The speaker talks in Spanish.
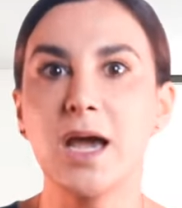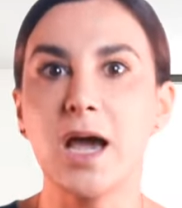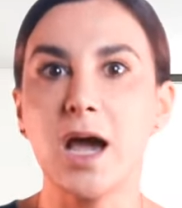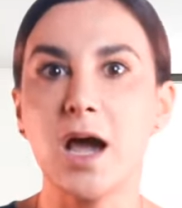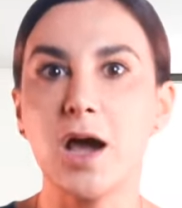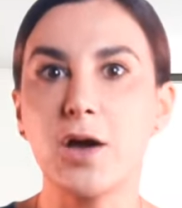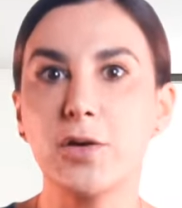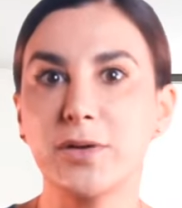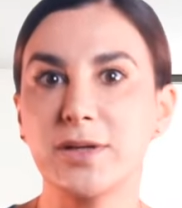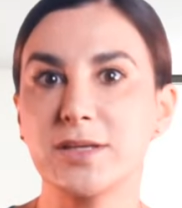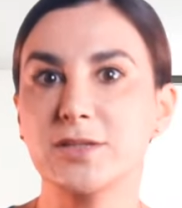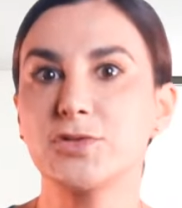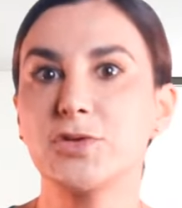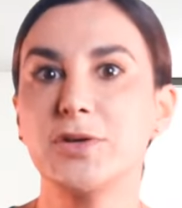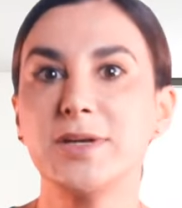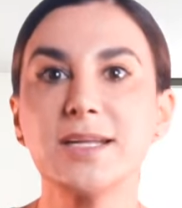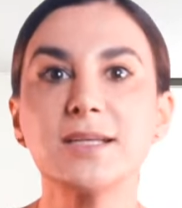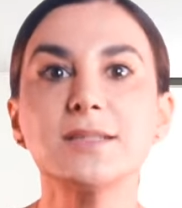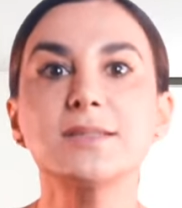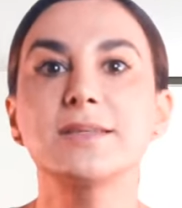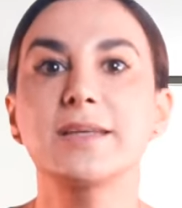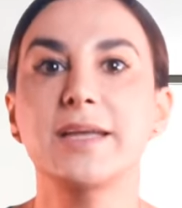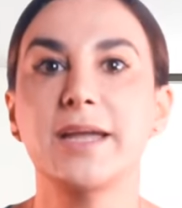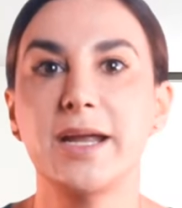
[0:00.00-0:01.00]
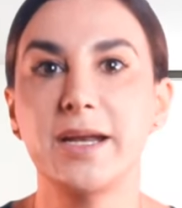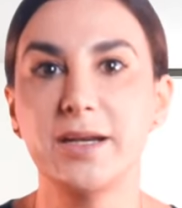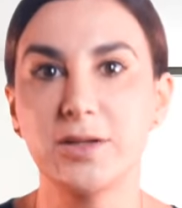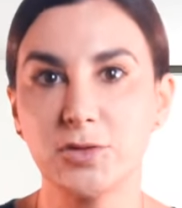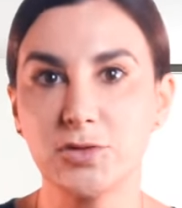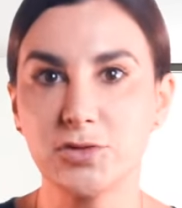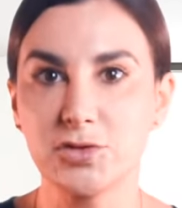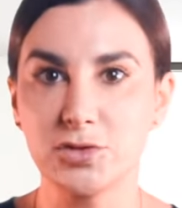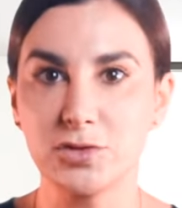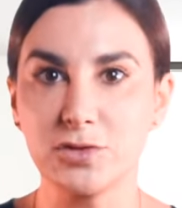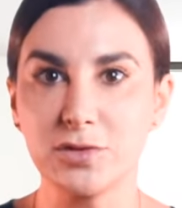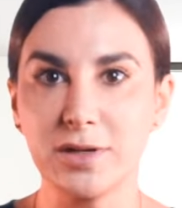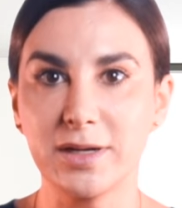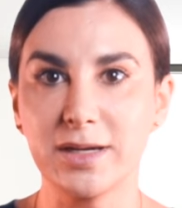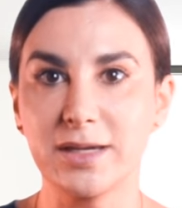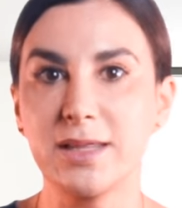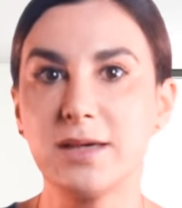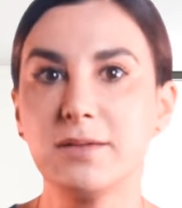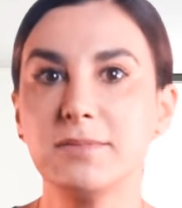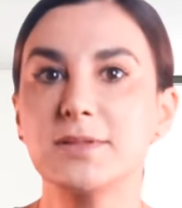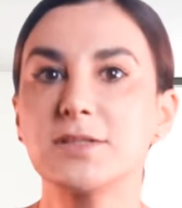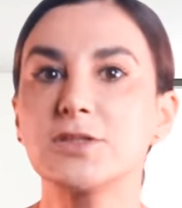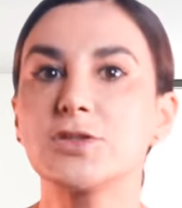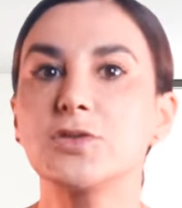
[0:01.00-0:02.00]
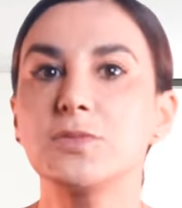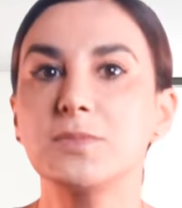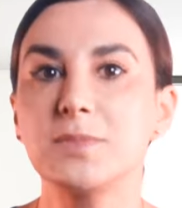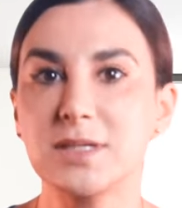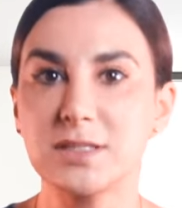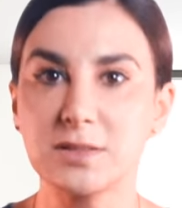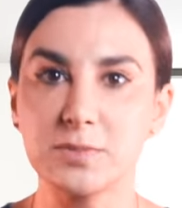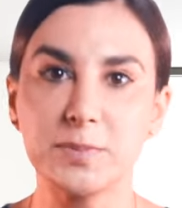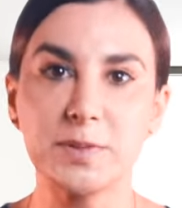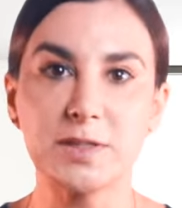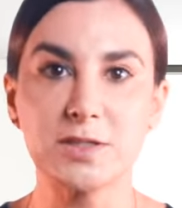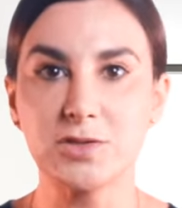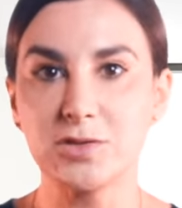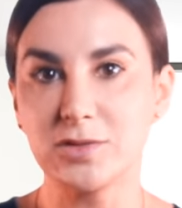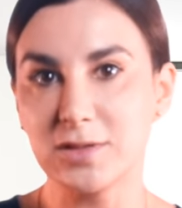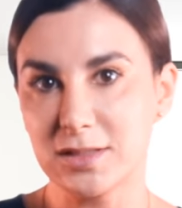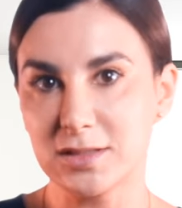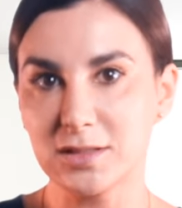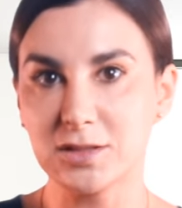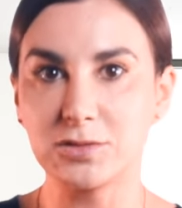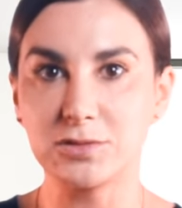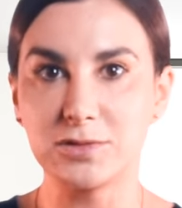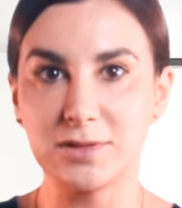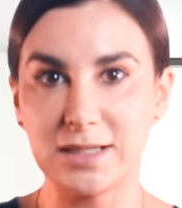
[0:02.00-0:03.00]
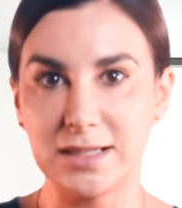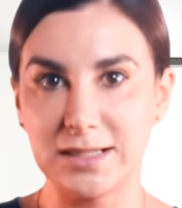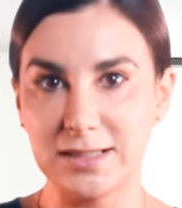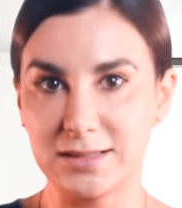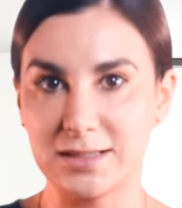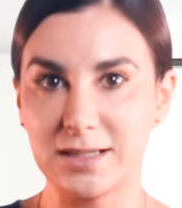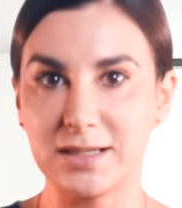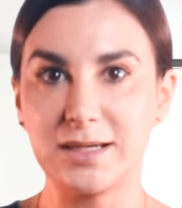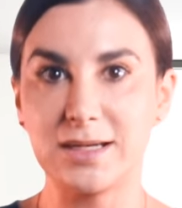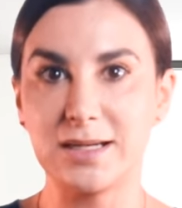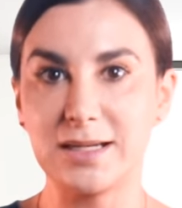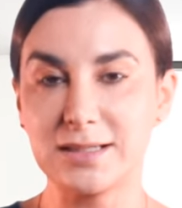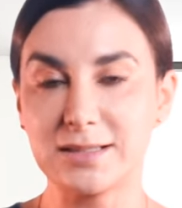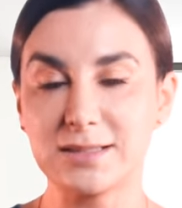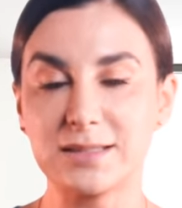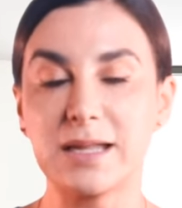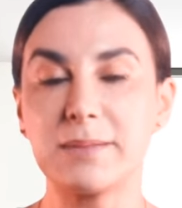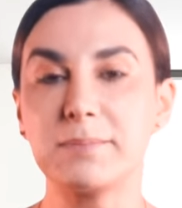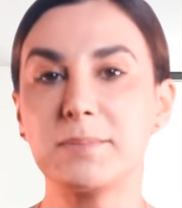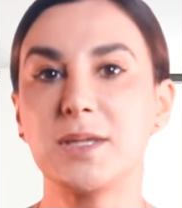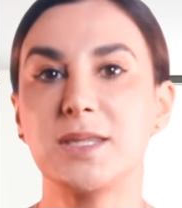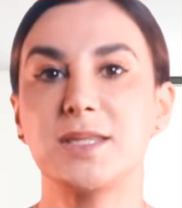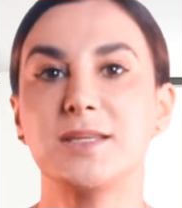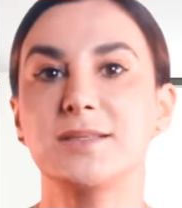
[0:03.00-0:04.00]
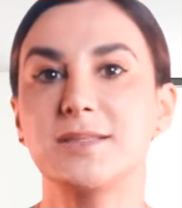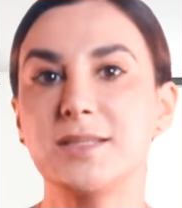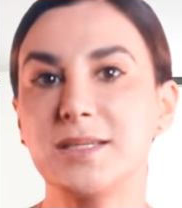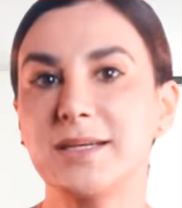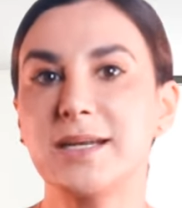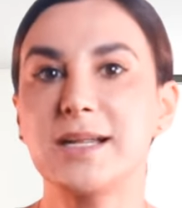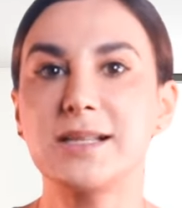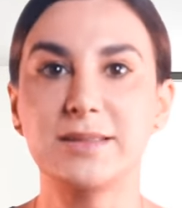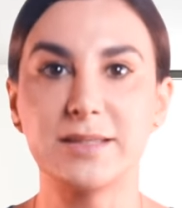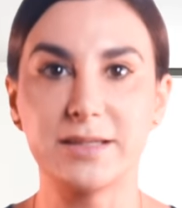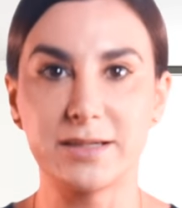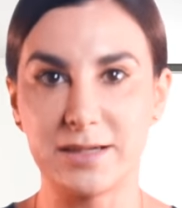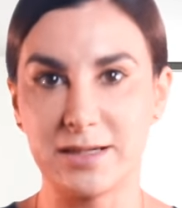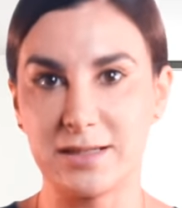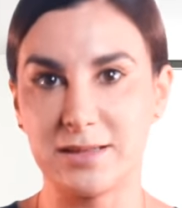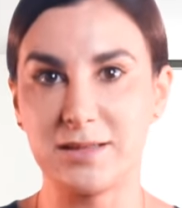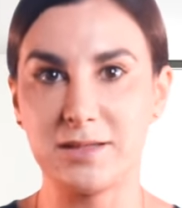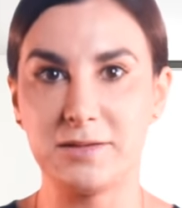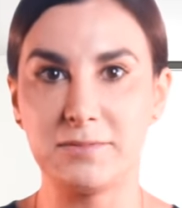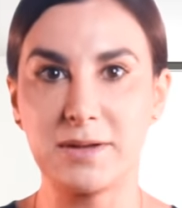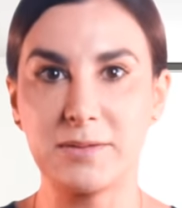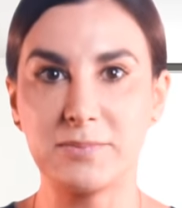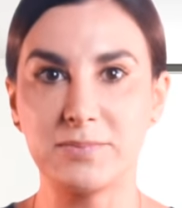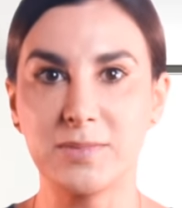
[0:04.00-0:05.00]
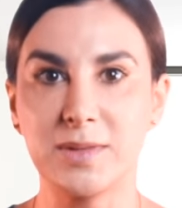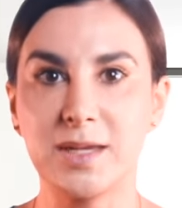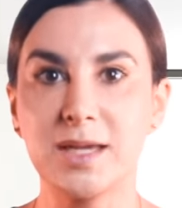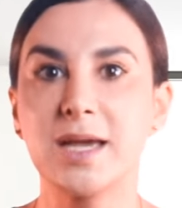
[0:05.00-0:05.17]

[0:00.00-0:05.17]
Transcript: Aunque suene asqueroso, cada vez son más personas que utilizan esta medicina alternativa.